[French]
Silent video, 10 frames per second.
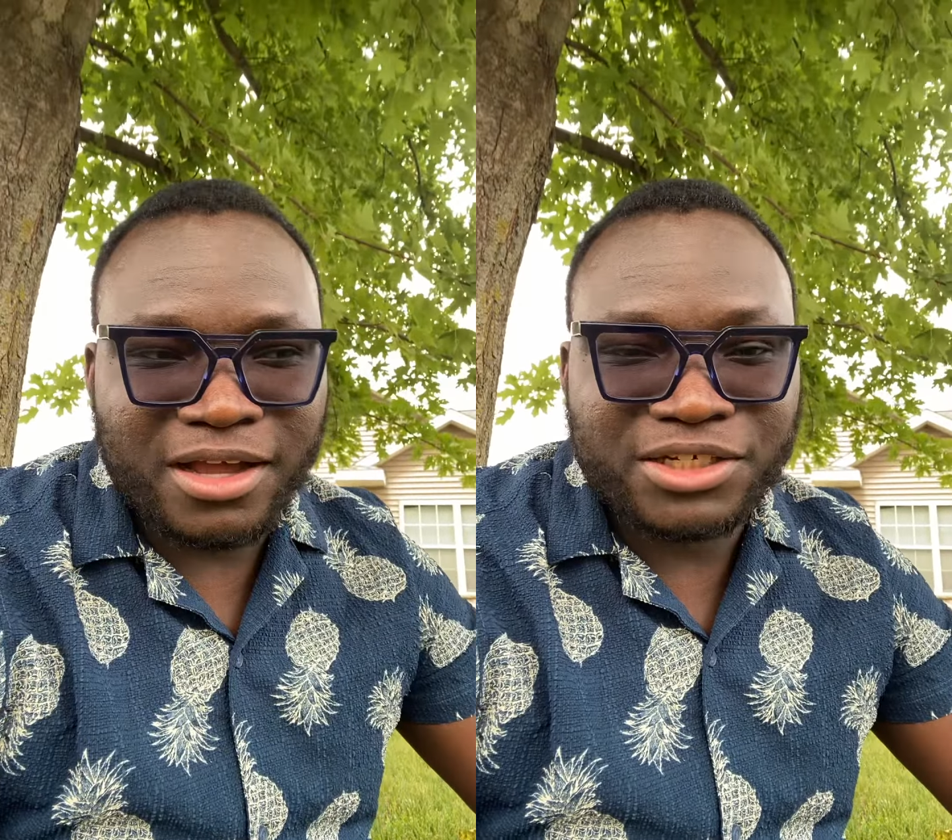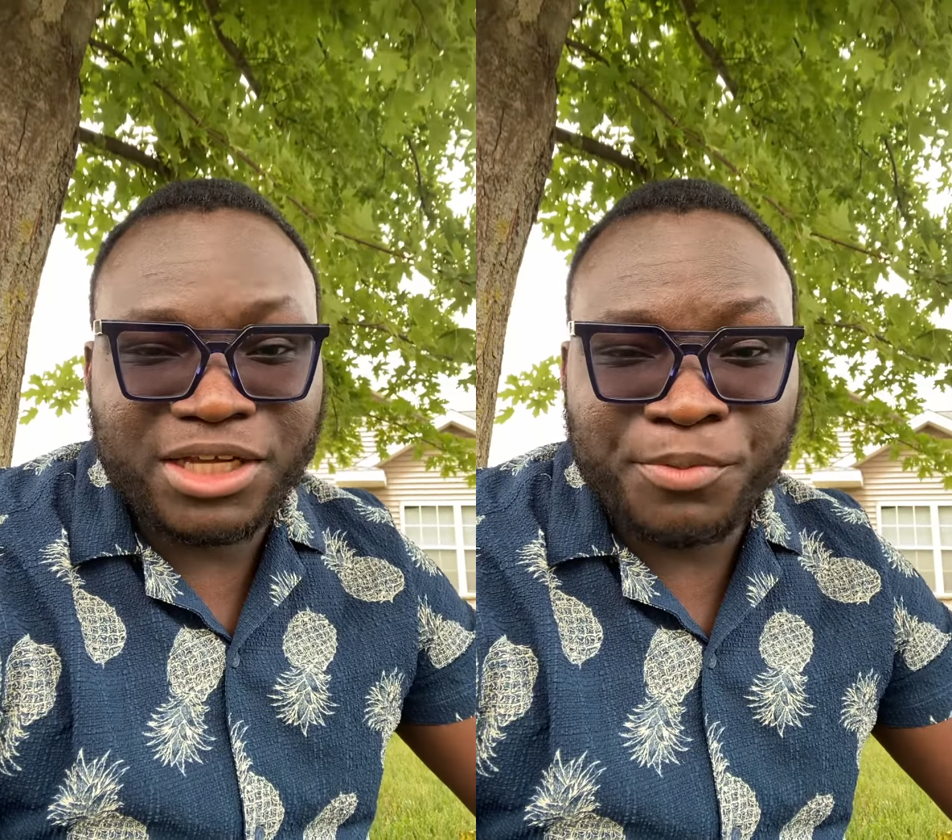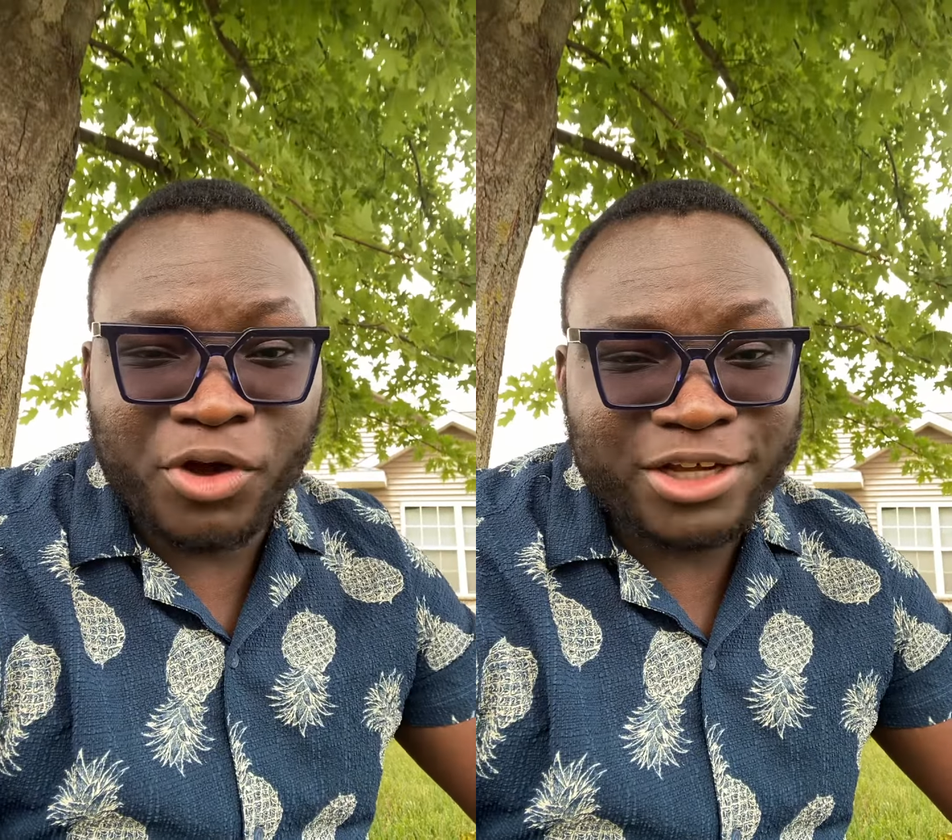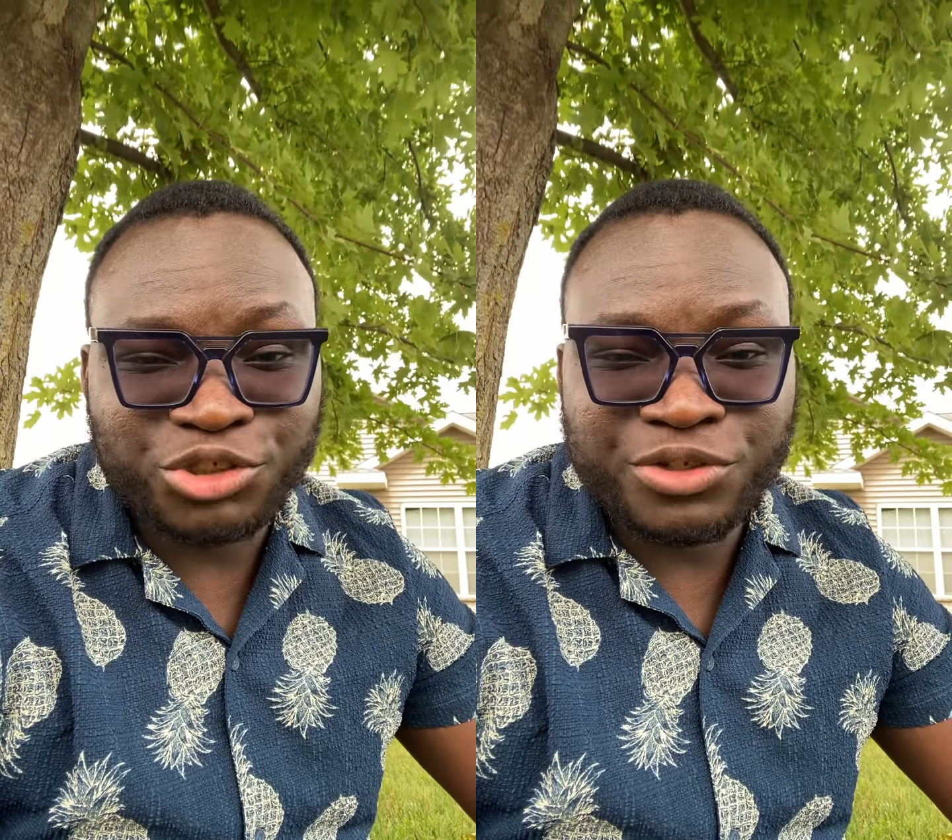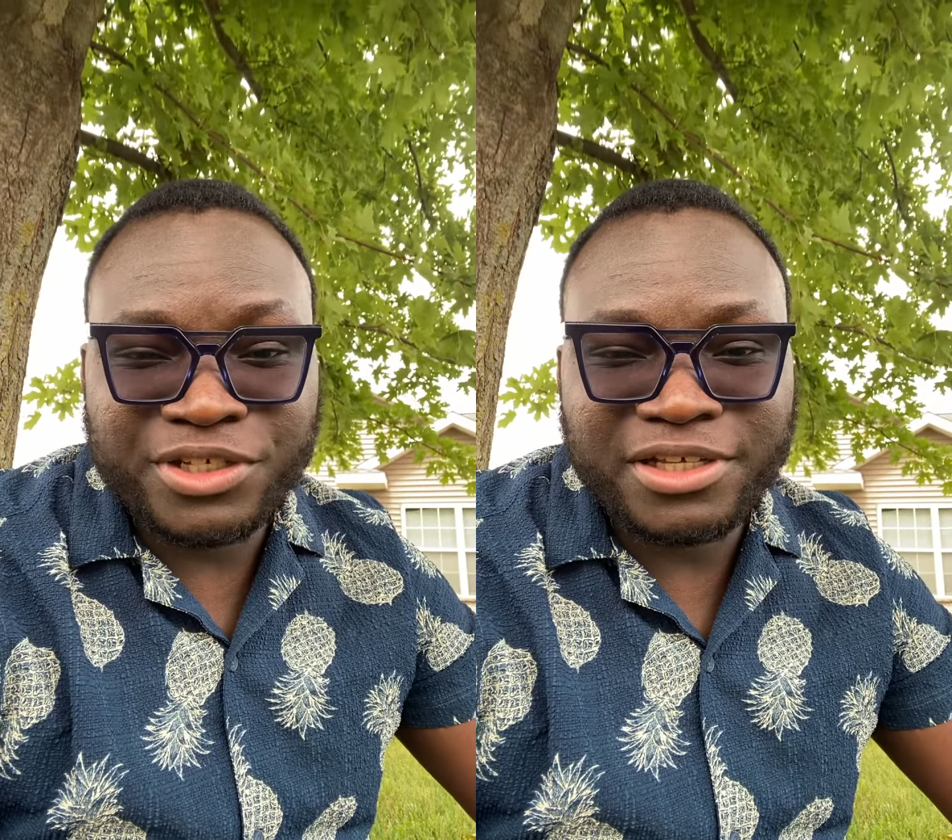J'aimerais
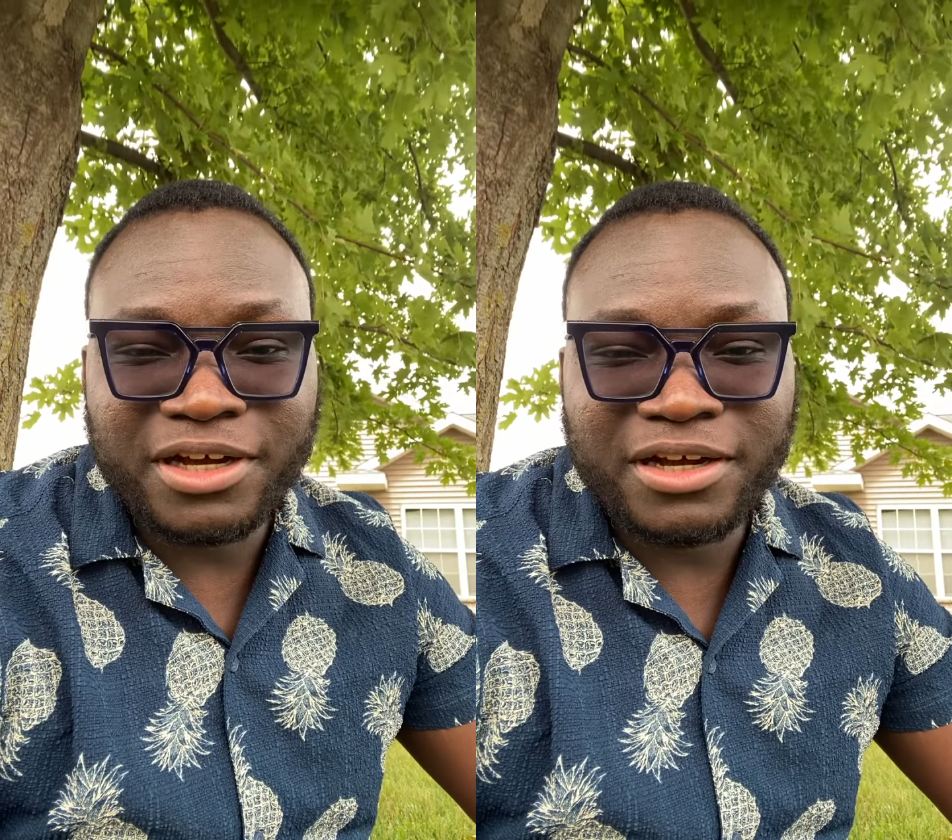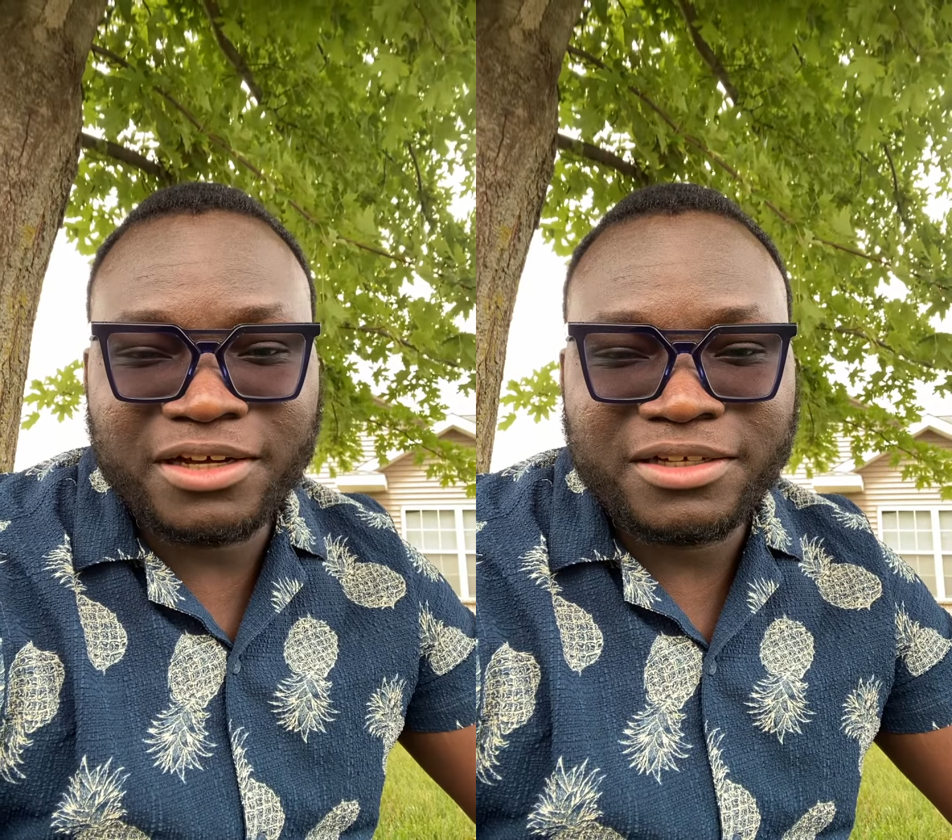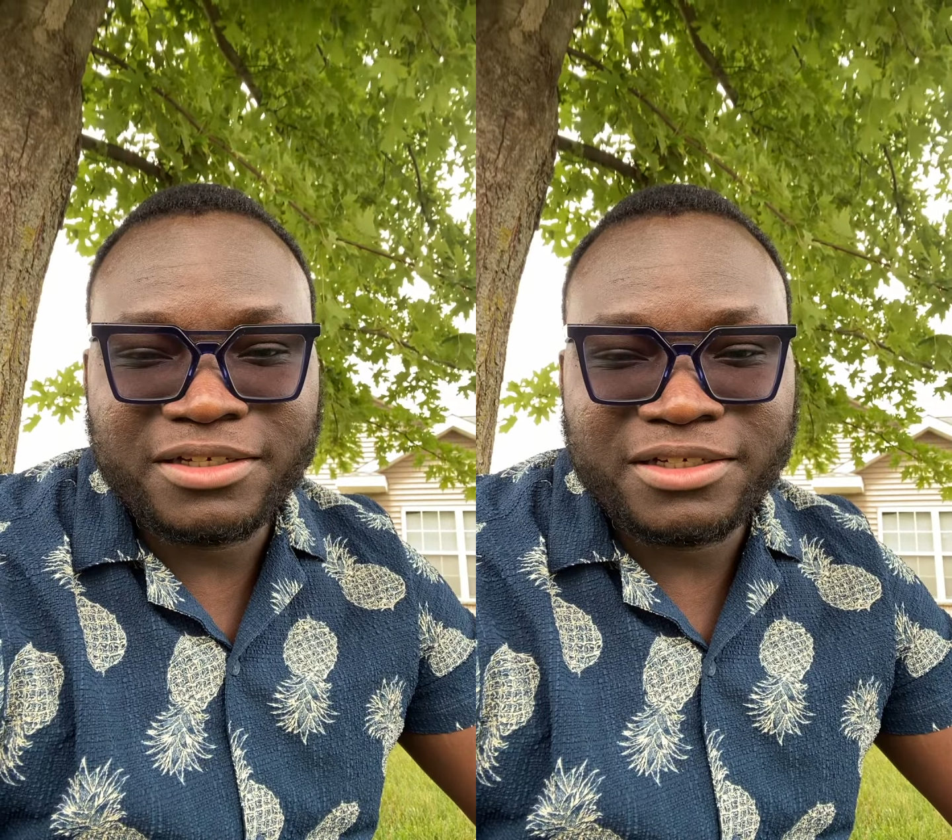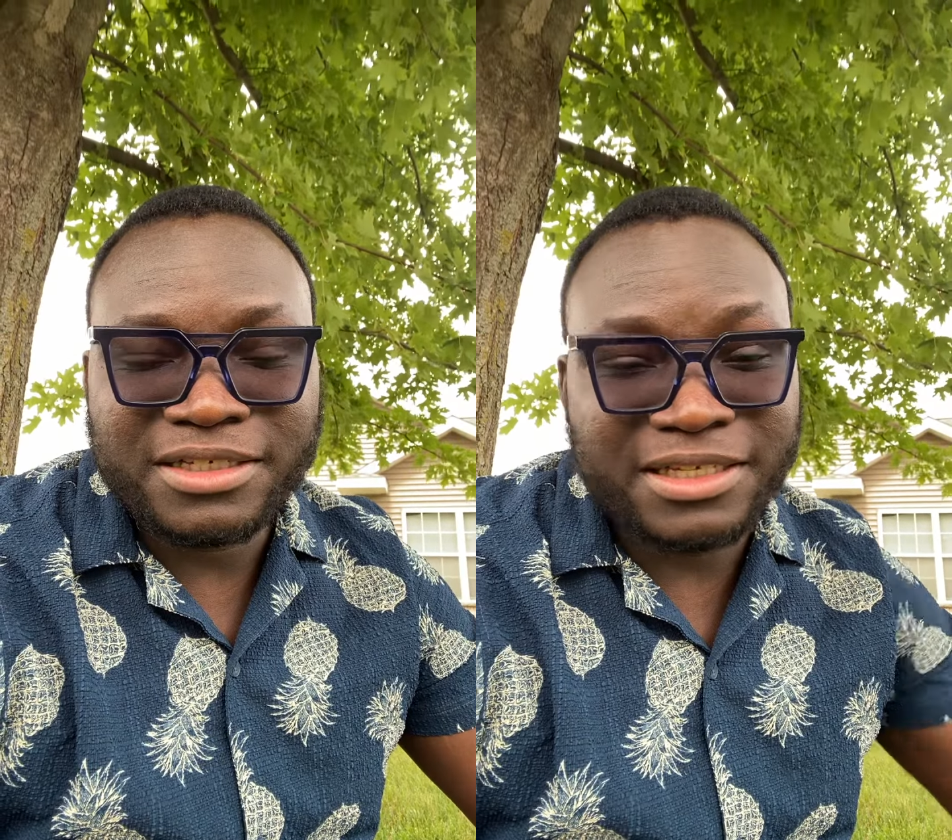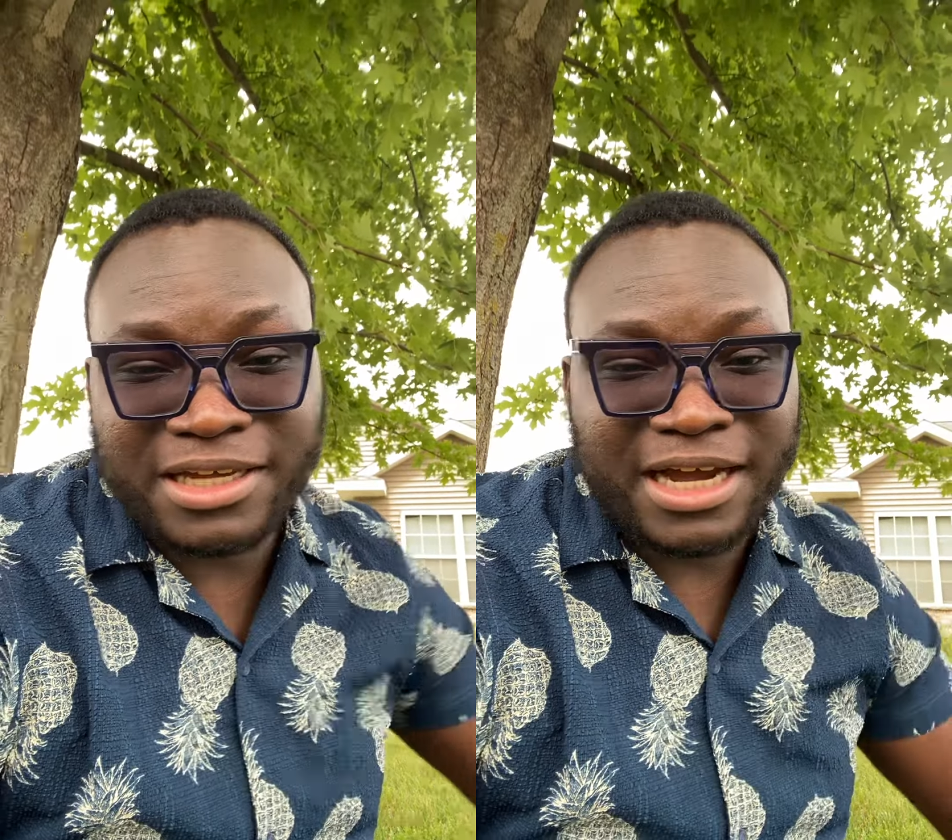juste dire